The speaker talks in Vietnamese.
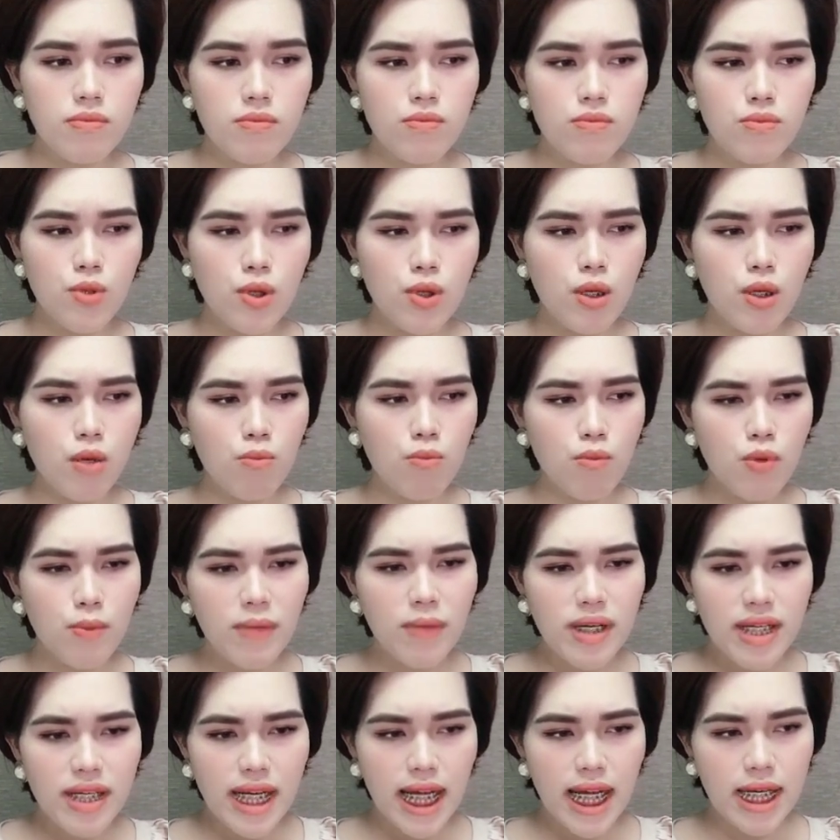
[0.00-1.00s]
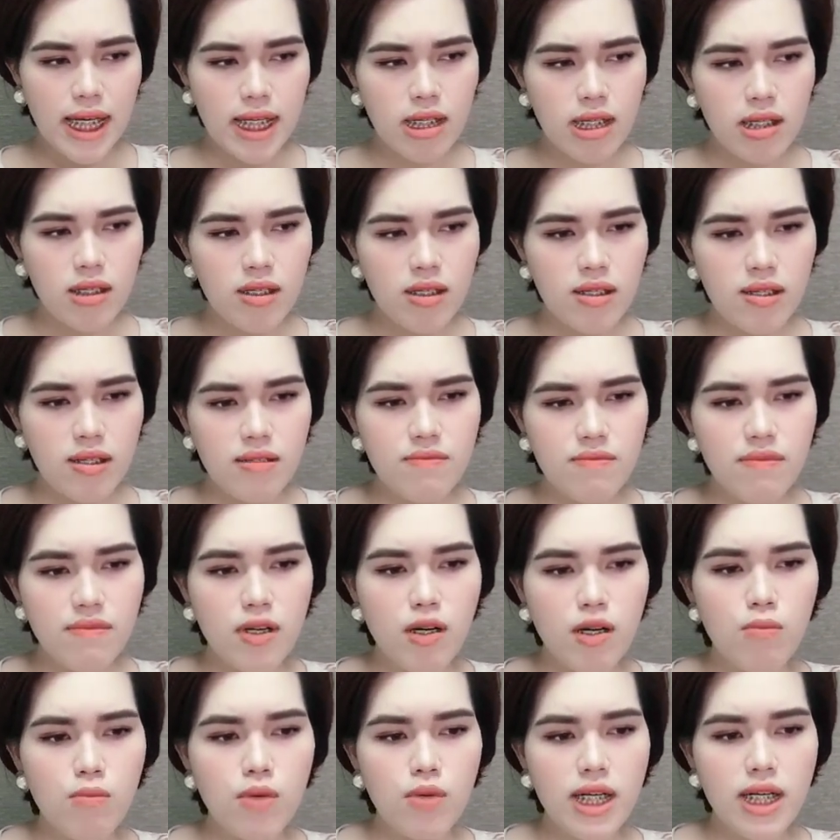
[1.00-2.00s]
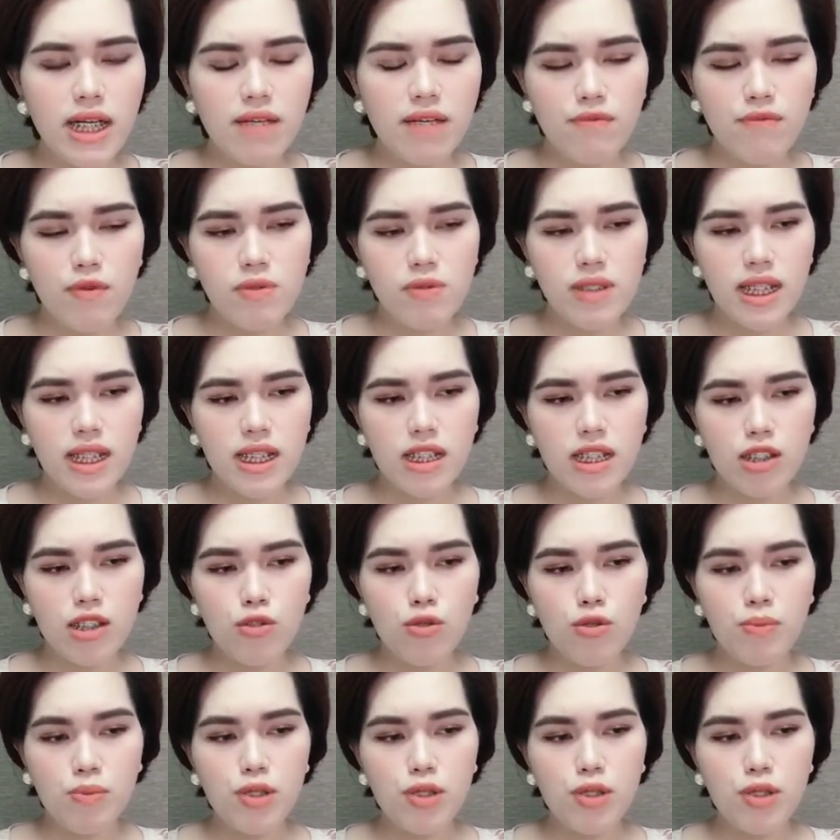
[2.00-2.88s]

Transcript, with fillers: Tôi không muốn mất anh và không muốn hạnh phúc gia đình tôi bị